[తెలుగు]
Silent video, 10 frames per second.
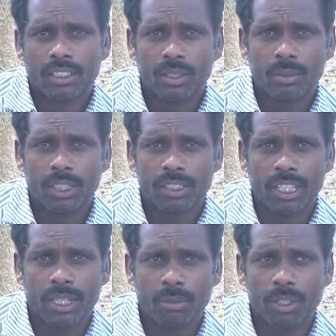దిగుబడి
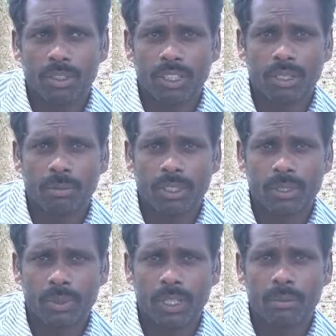చాలా బాగుంది
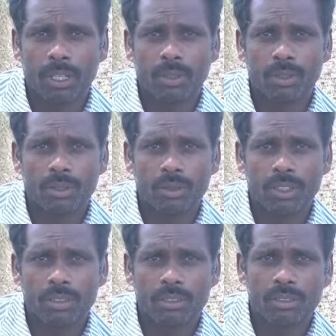స్పేర్ మందులు
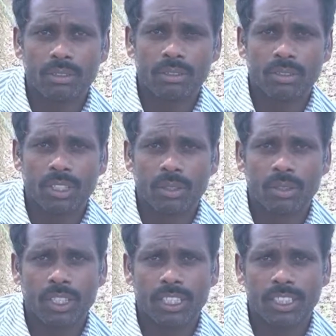సుతం
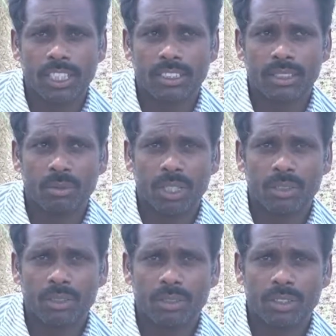తక్కువ ఖర్చే వచ్చింది
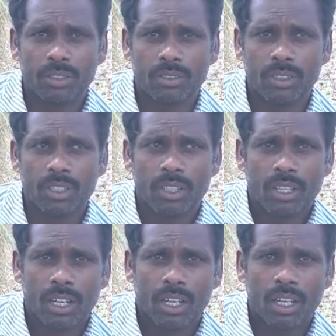మందులు సుతం
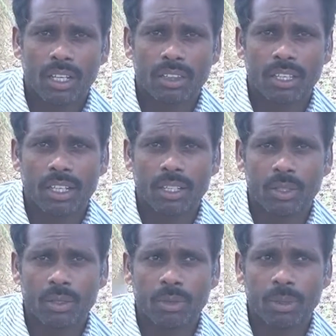
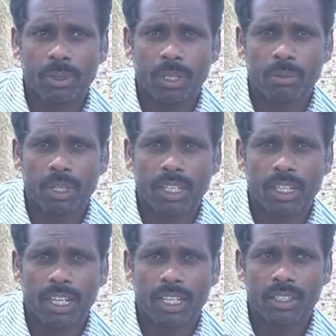తెల్లదోమ బంక
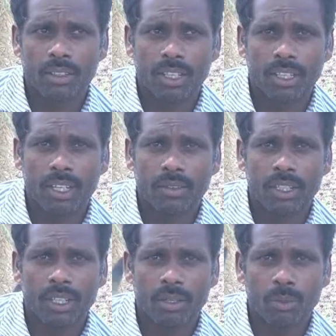రాలేదు దాని
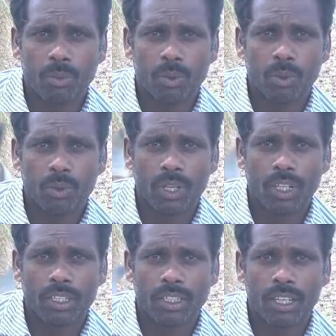మీద నువ్వు పోవు
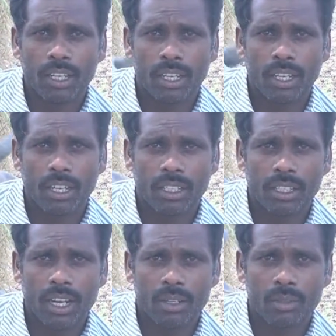అనే తెల్ల
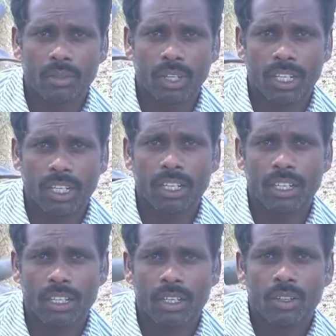ఆకు వలన
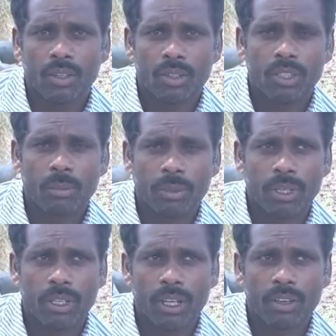కొద్దిగా పే
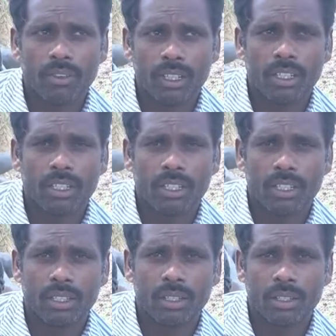అవి
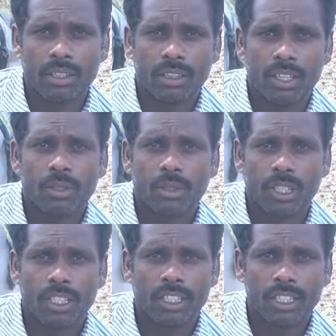
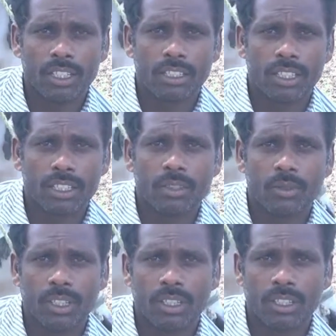తట్టుకోగలిగిన శక్తి
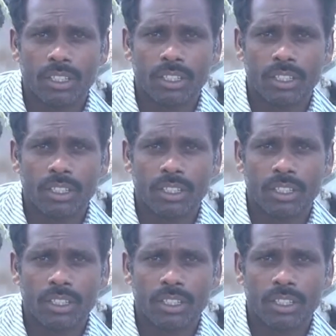ఉన్నది